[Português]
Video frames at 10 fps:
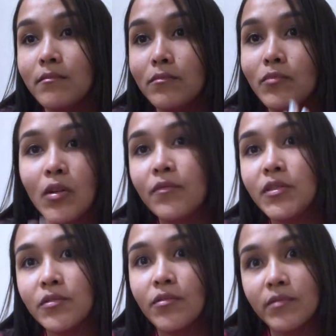não é um
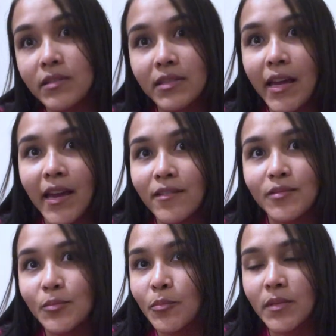vídeo que eu quero
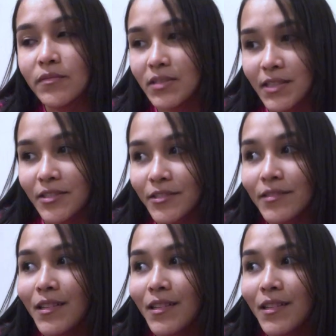expor pra vocês.